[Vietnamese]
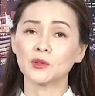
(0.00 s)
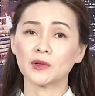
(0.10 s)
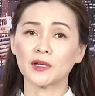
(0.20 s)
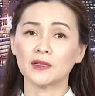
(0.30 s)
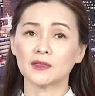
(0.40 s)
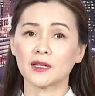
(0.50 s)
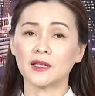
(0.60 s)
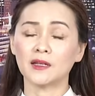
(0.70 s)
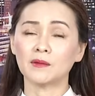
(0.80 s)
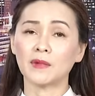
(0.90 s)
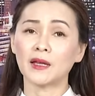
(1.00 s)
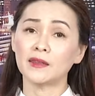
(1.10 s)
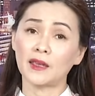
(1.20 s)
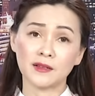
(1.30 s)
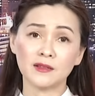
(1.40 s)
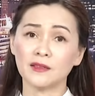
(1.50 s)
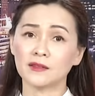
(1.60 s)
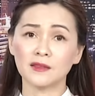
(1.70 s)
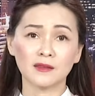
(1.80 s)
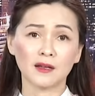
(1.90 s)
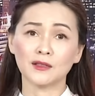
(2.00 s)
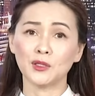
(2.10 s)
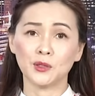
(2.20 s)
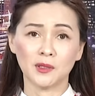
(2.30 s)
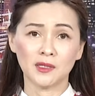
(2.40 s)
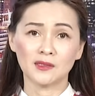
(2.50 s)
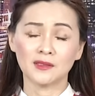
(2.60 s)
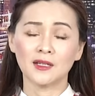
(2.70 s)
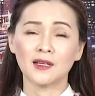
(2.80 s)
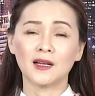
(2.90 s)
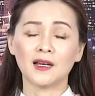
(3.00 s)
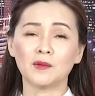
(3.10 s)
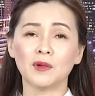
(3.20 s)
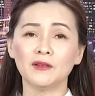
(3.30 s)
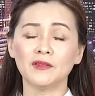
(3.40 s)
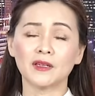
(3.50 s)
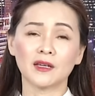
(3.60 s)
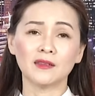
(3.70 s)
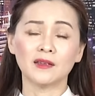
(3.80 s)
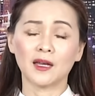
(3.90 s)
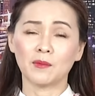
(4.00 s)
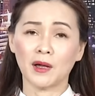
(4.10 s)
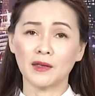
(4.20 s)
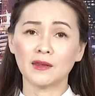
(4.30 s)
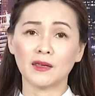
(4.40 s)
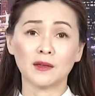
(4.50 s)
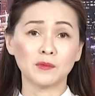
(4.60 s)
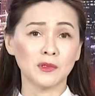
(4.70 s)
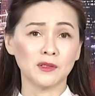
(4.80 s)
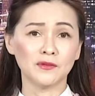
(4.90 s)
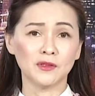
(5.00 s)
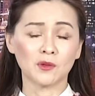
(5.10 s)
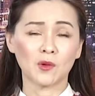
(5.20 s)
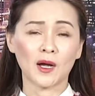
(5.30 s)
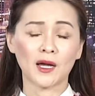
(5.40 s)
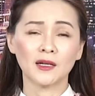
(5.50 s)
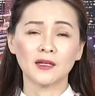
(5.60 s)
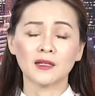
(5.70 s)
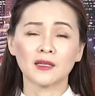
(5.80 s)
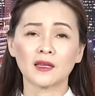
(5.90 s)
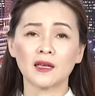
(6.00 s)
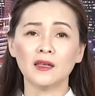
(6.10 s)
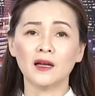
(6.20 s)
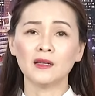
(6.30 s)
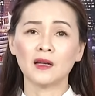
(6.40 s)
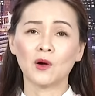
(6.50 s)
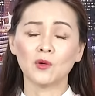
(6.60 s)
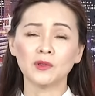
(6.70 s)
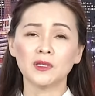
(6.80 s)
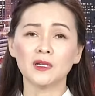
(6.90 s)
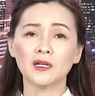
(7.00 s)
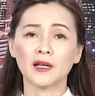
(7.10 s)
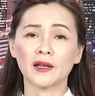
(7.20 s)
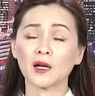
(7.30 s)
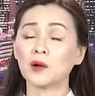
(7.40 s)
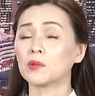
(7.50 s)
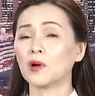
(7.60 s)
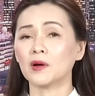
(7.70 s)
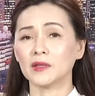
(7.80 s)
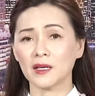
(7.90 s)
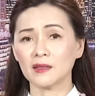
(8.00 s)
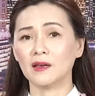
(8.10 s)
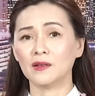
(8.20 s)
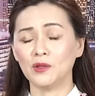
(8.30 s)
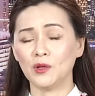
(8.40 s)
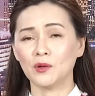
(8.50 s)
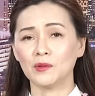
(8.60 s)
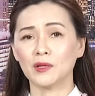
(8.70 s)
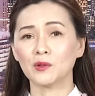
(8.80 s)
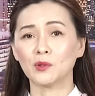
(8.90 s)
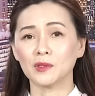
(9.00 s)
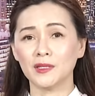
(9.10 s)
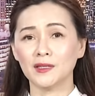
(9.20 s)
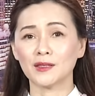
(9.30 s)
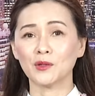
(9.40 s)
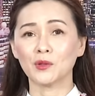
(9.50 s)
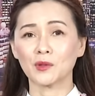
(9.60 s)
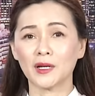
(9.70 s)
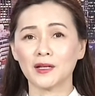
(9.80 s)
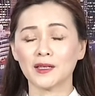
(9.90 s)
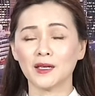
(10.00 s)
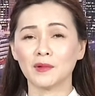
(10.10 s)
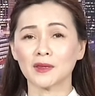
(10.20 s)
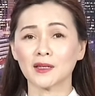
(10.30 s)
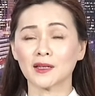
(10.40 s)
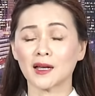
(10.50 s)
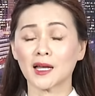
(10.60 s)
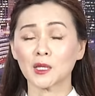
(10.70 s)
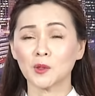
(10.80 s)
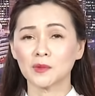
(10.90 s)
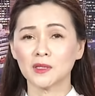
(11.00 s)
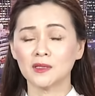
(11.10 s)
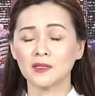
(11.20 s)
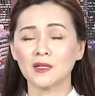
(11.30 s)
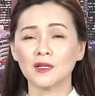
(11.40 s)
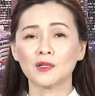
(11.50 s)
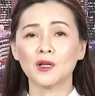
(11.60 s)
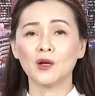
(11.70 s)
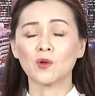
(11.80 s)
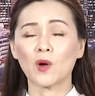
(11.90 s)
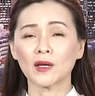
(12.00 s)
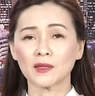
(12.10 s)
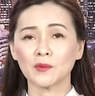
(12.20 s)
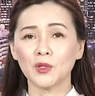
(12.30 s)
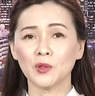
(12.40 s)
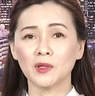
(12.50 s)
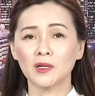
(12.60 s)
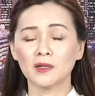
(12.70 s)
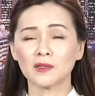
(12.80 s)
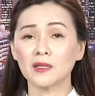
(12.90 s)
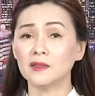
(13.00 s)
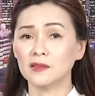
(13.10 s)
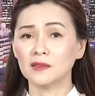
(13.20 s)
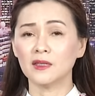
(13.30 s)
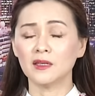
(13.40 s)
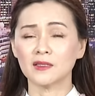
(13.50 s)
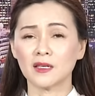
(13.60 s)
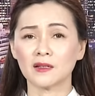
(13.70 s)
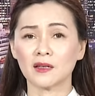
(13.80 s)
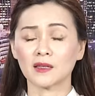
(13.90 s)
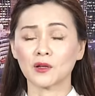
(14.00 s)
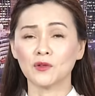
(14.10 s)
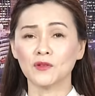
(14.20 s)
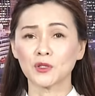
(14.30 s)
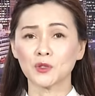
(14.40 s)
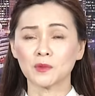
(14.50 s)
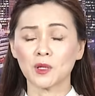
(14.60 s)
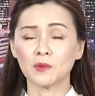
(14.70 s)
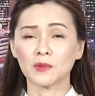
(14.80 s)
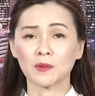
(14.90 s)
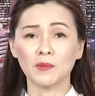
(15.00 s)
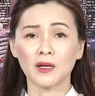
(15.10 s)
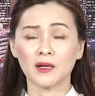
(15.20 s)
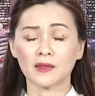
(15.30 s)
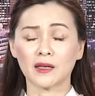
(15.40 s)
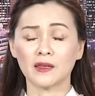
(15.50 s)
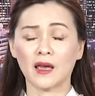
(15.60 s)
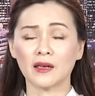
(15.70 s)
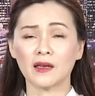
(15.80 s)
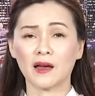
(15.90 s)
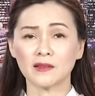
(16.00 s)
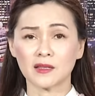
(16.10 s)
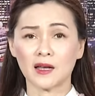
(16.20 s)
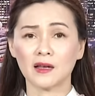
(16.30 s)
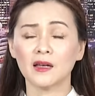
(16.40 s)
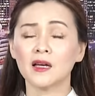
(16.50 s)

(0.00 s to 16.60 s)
Ukraine lần này nó mang giá trị tinh thần nhiều hơn là bởi vì kể từ ngày 7 tây tháng 10 vừa qua thế giới hầu như là đã không còn nhắc nhở nhiều đến cuộc chiến tại Ukraine ừ. khi mà tất cả các thông tin đều quan tâm nhiều hơn đến những gì xảy tại khu vực Trung Đông, đặc biệt là tại giải Gaza.